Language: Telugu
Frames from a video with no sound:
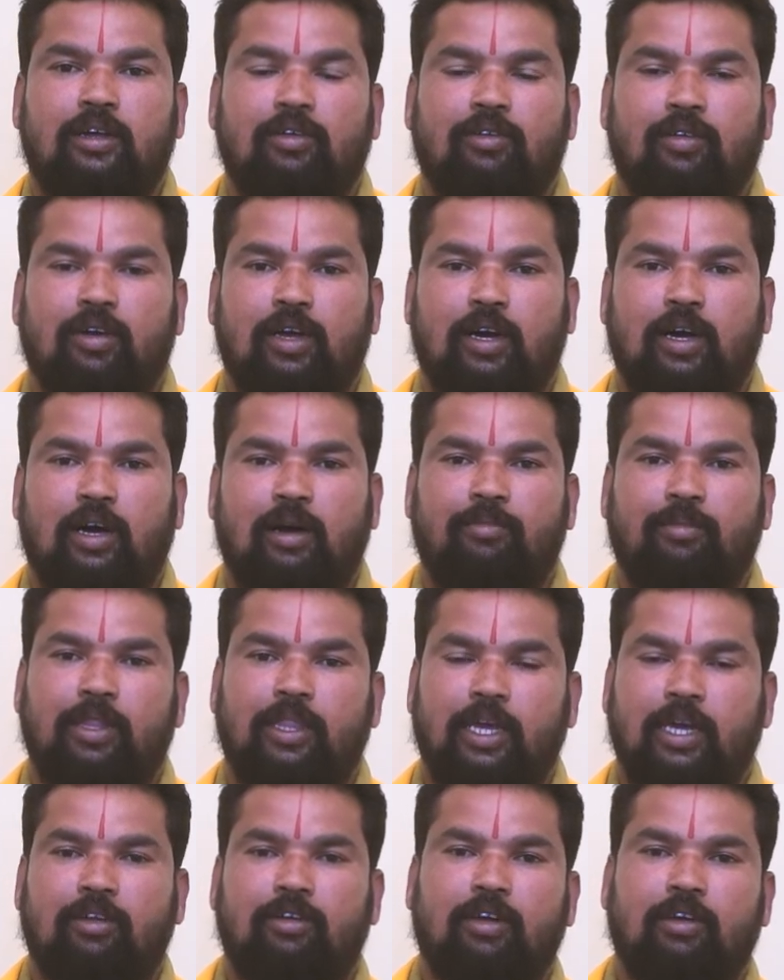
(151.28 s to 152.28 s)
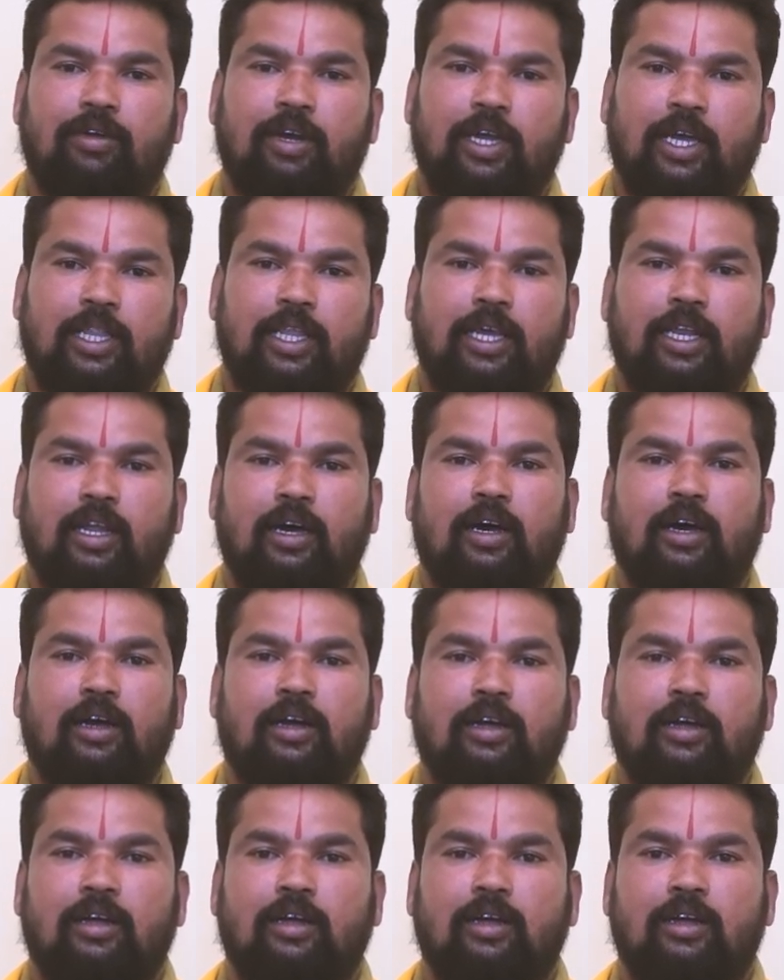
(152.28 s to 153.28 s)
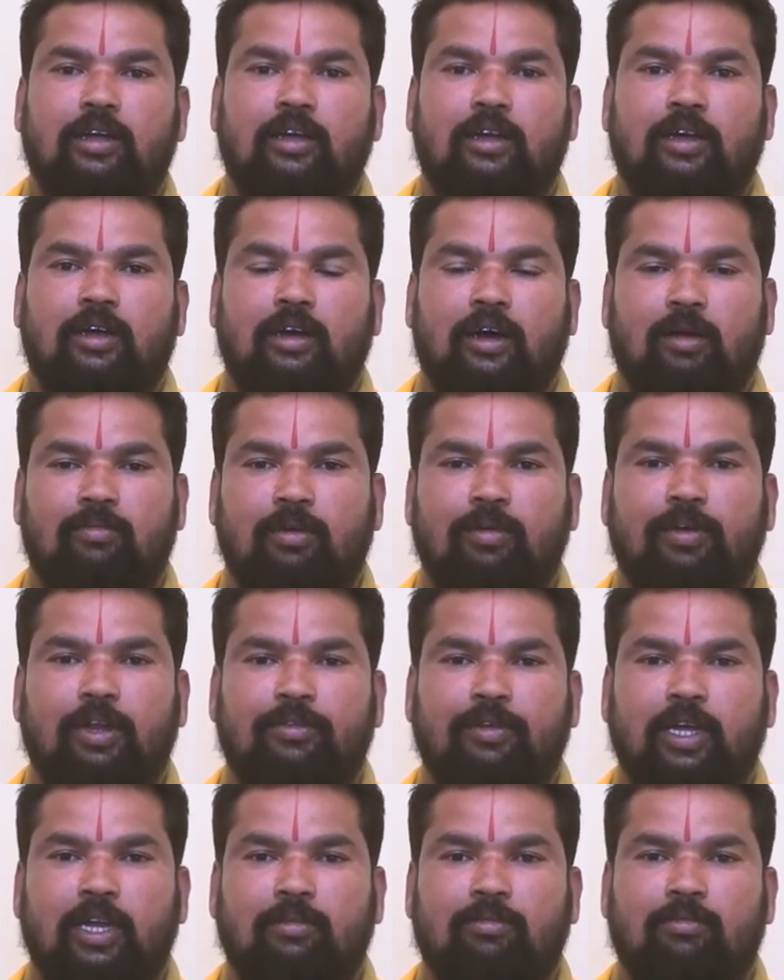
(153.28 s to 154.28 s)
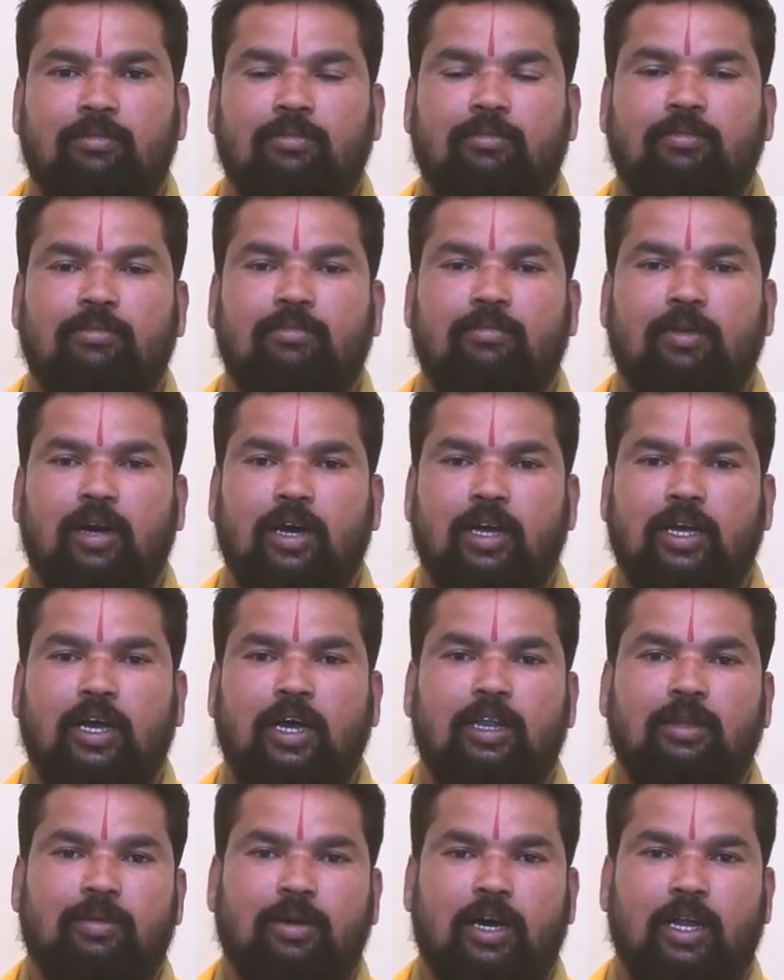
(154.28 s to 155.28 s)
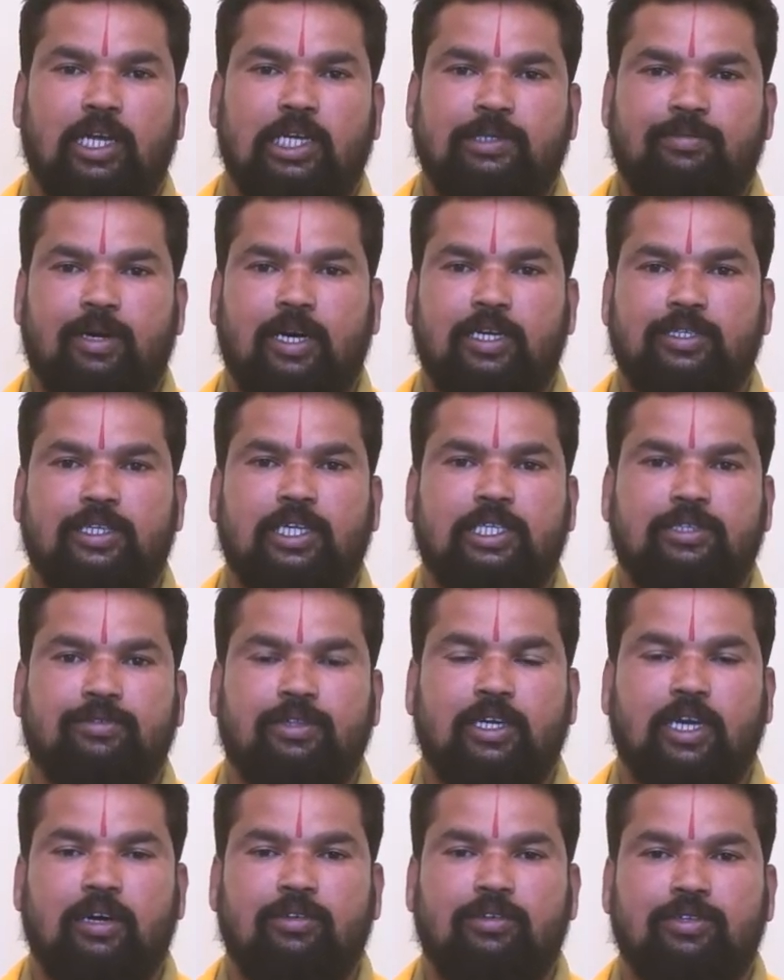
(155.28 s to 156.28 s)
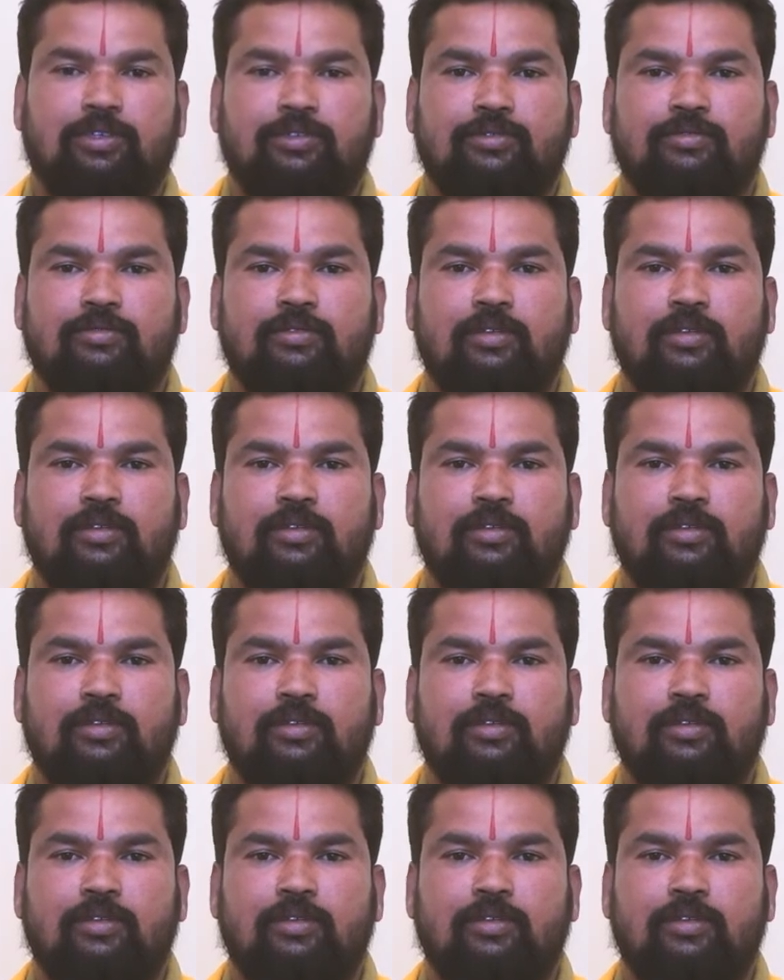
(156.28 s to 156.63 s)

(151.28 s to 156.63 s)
ఒక మీ దగ్గర ఉన్నటువంటి ఏదైనా అమ్మవారి విగ్రహం మహాకాళి మహాలక్ష్మి మహాసరస్వతి కావచ్చు